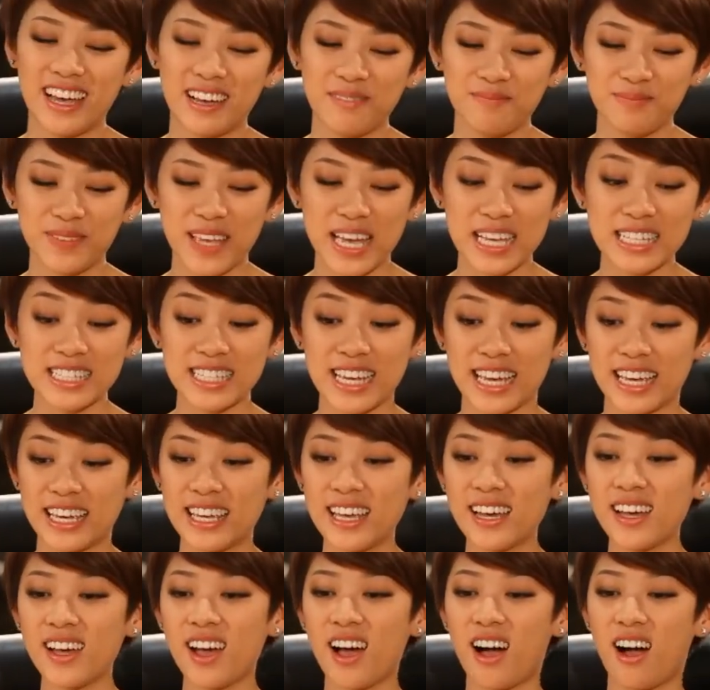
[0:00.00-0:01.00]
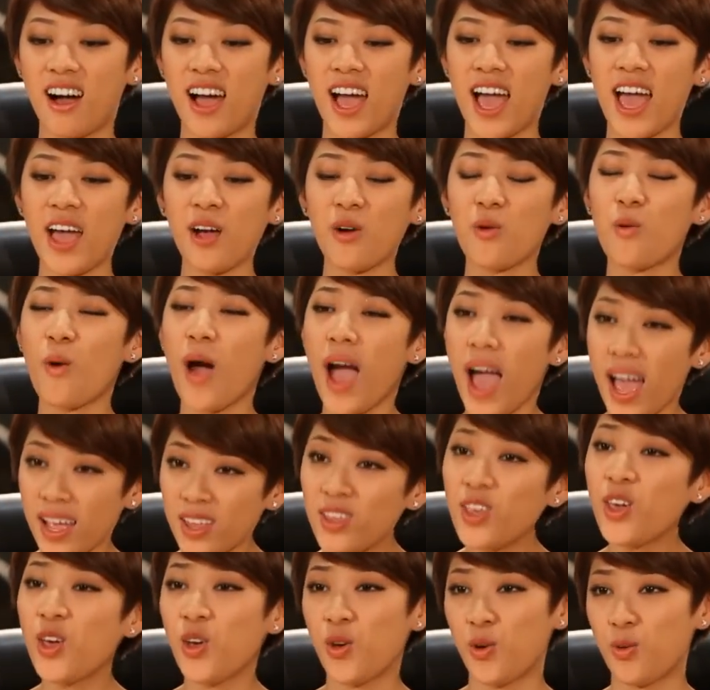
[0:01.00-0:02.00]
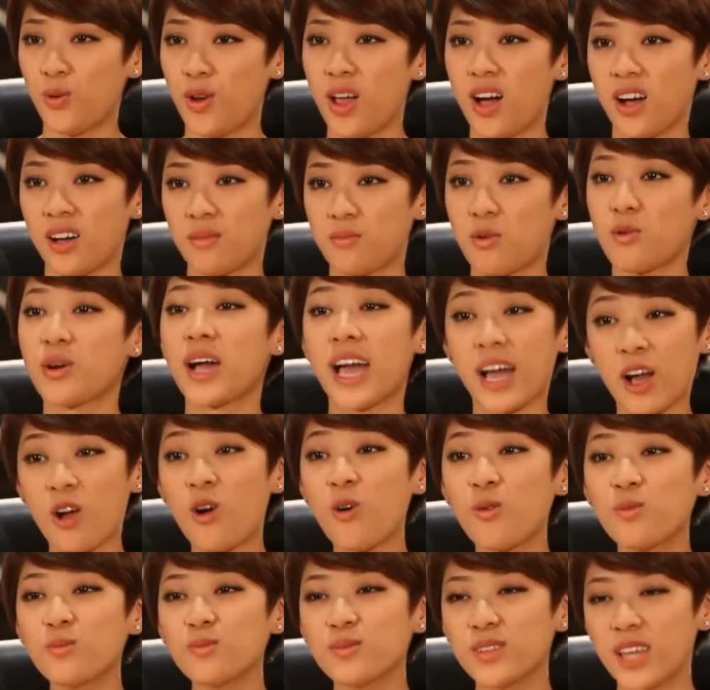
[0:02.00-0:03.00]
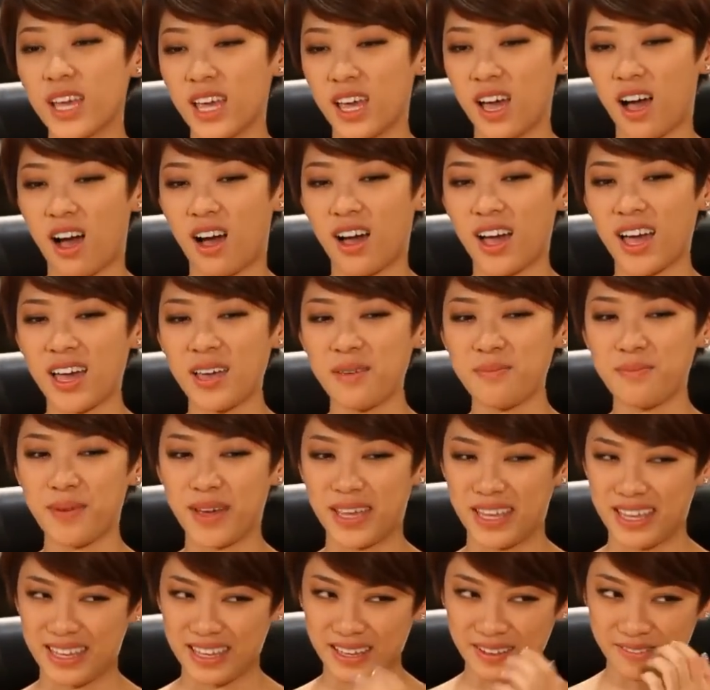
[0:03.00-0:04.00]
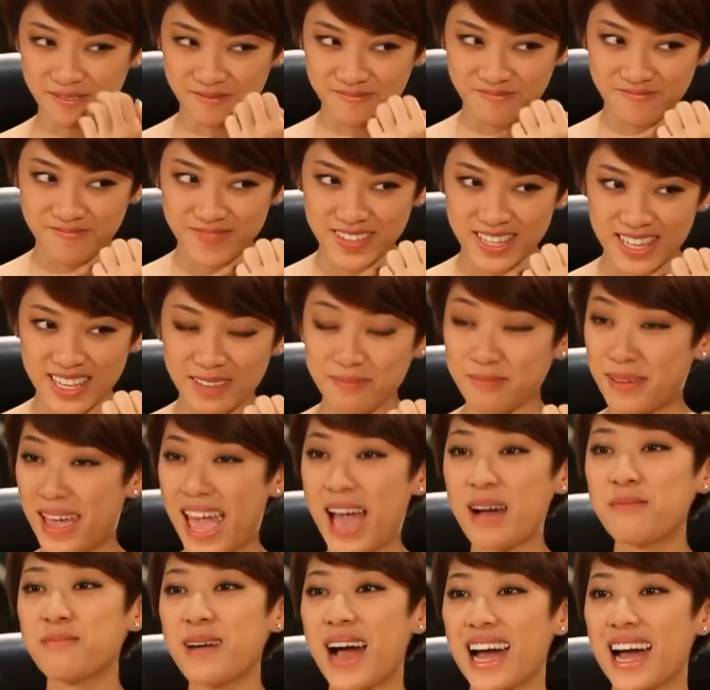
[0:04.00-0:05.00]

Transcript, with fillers: À, ca sĩ á, họ hát quá nhiều lần một ca khúc thì họ hay bị bị ám